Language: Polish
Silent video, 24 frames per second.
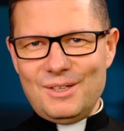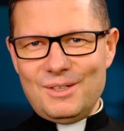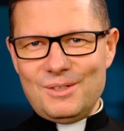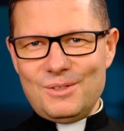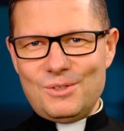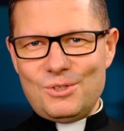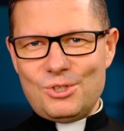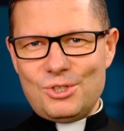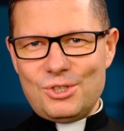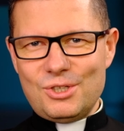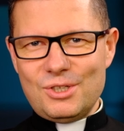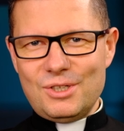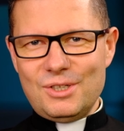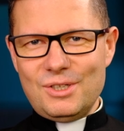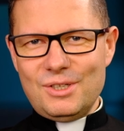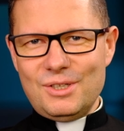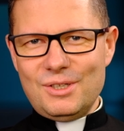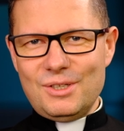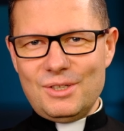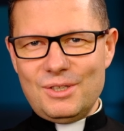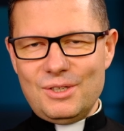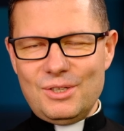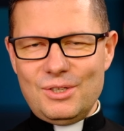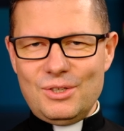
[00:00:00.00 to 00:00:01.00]
trzy
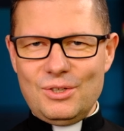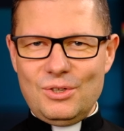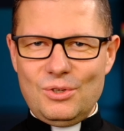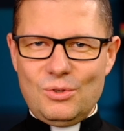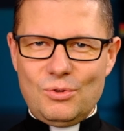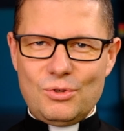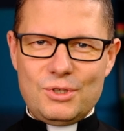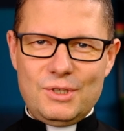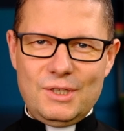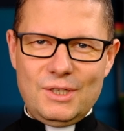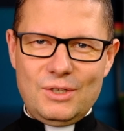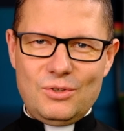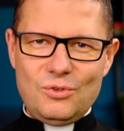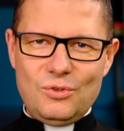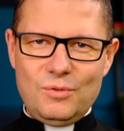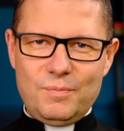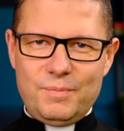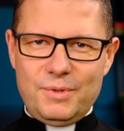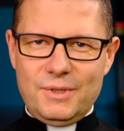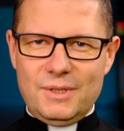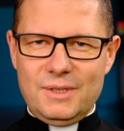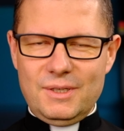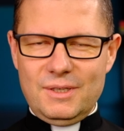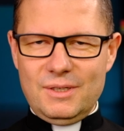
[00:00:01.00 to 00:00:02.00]
różne
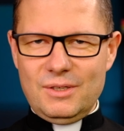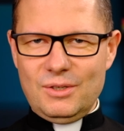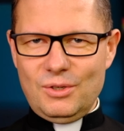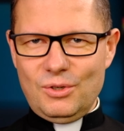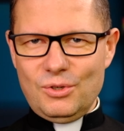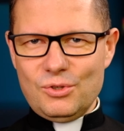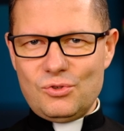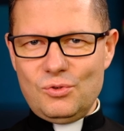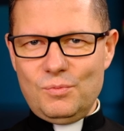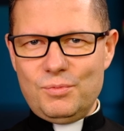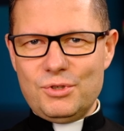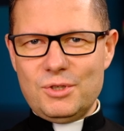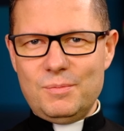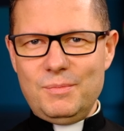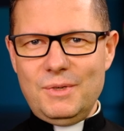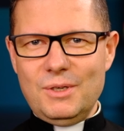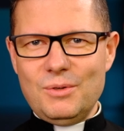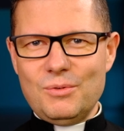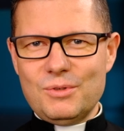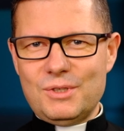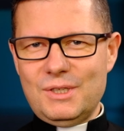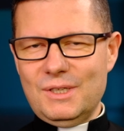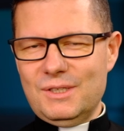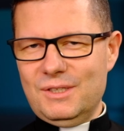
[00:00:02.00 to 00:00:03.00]
grupy osób
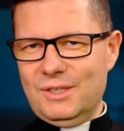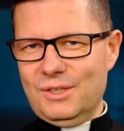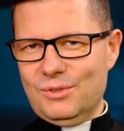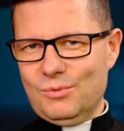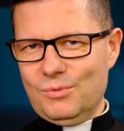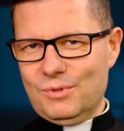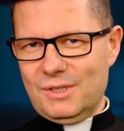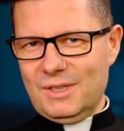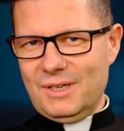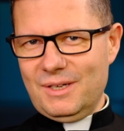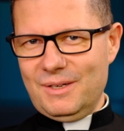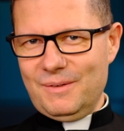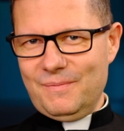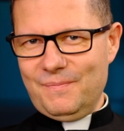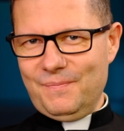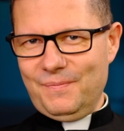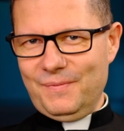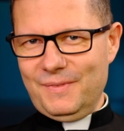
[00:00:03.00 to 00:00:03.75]
śmieją się z Jezusa.